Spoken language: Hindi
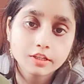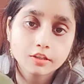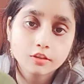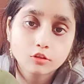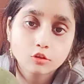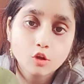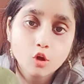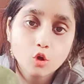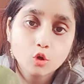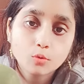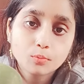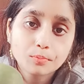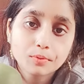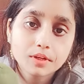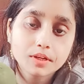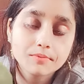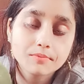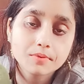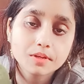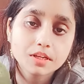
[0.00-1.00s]
सौ
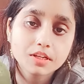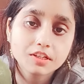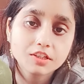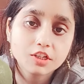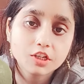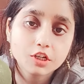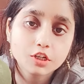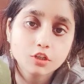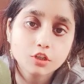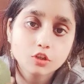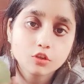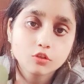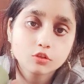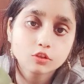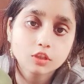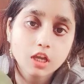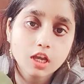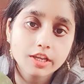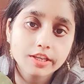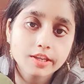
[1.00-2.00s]
रुपये में डेढ़
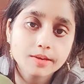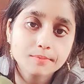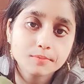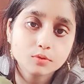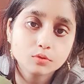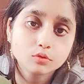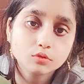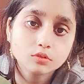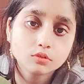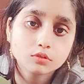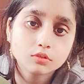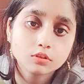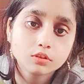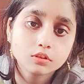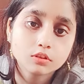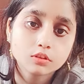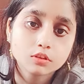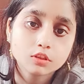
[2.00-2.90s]
किलो था ये अमरूद